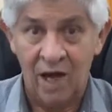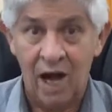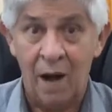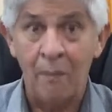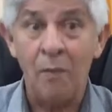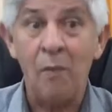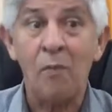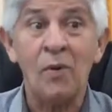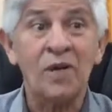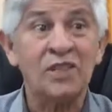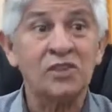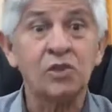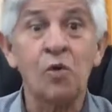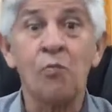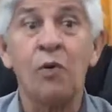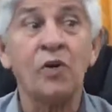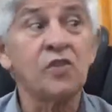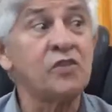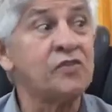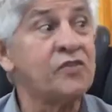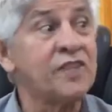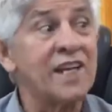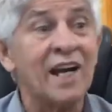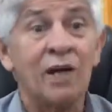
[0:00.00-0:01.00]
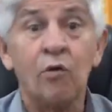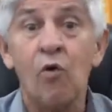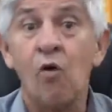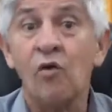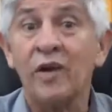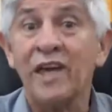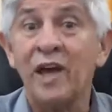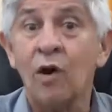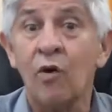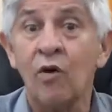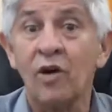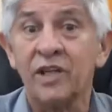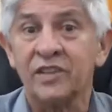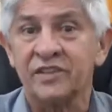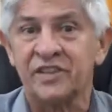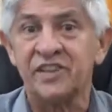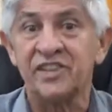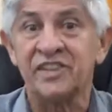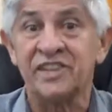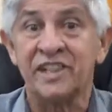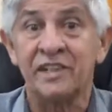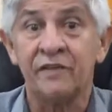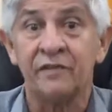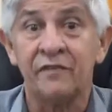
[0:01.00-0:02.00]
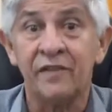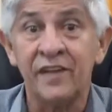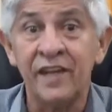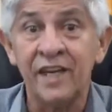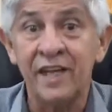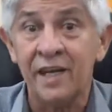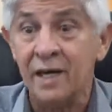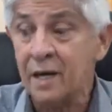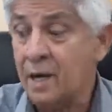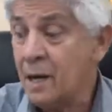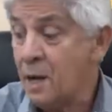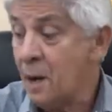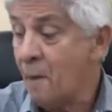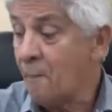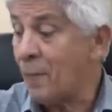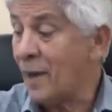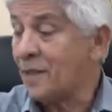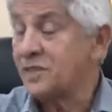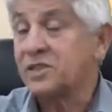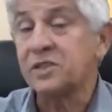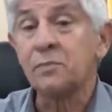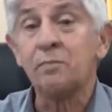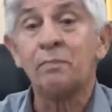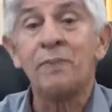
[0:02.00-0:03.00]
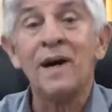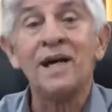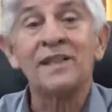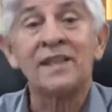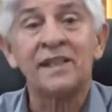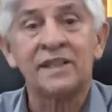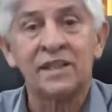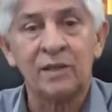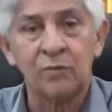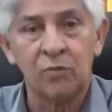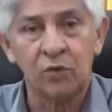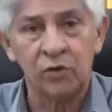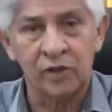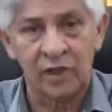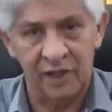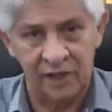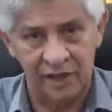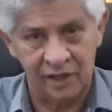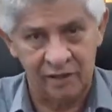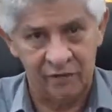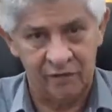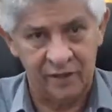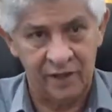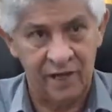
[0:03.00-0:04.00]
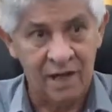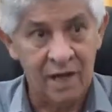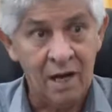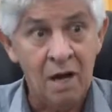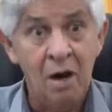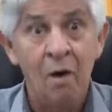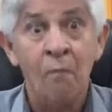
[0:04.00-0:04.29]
A população pode vir a qualquer hora se inscrever, participar da tribuna livre,